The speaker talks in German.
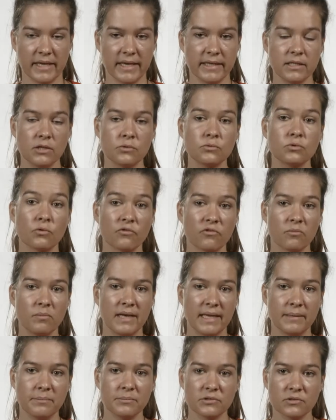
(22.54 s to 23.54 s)
Handy und auf dem
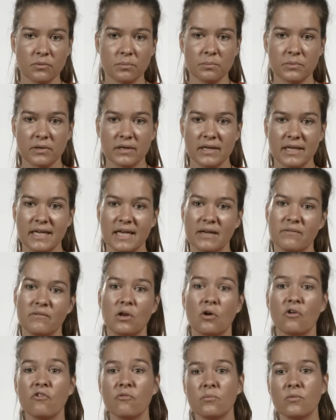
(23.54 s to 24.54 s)
Laptop.
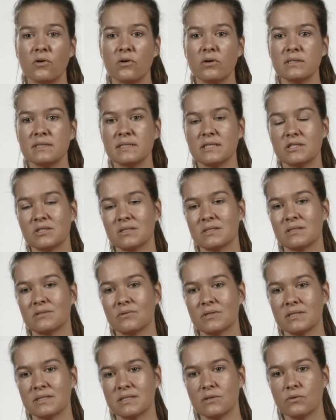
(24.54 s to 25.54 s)
Weil oftmals ist es
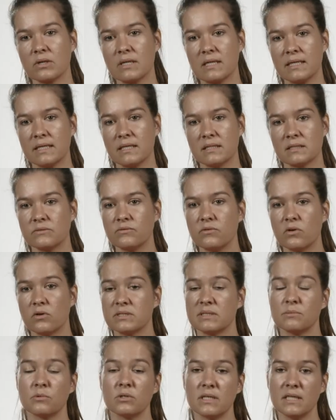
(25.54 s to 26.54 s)
so, dass Jugendliche das Gefühl
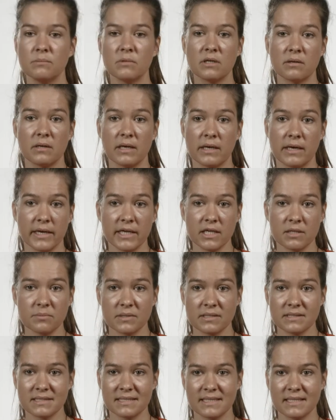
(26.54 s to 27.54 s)
haben, sie müssen immer
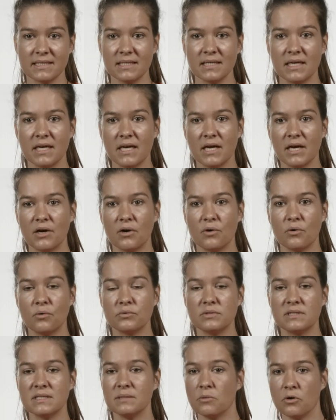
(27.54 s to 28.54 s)
erreichbar sein
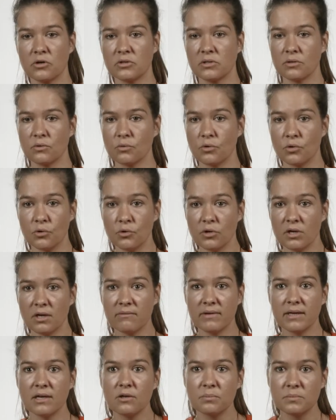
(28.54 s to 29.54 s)
und sie möchten auch
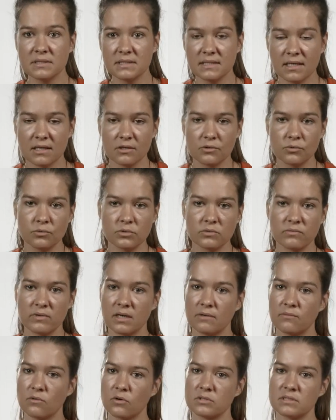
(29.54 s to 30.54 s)
hören, wenn etwas kommt,
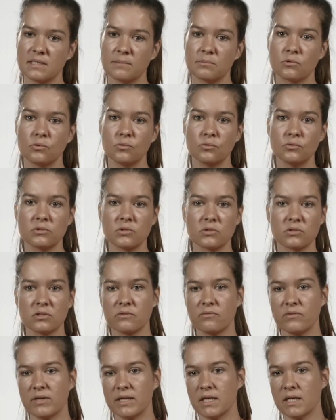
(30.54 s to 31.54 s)
wenn ein WhatsApp kommt
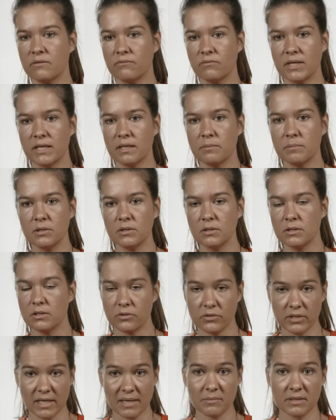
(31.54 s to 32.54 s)
oder wenn, wenn
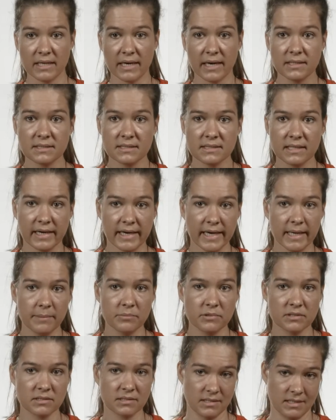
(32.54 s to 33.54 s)
jemand
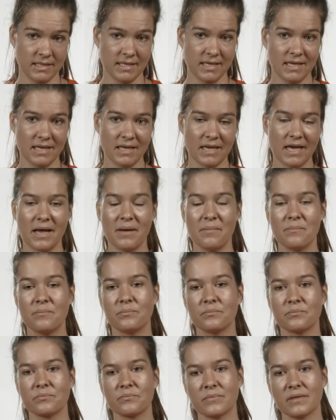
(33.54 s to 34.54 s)
anskypt,
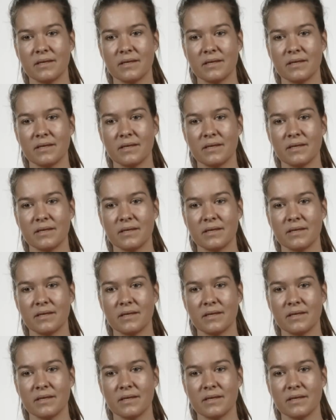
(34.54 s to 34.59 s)
ähm,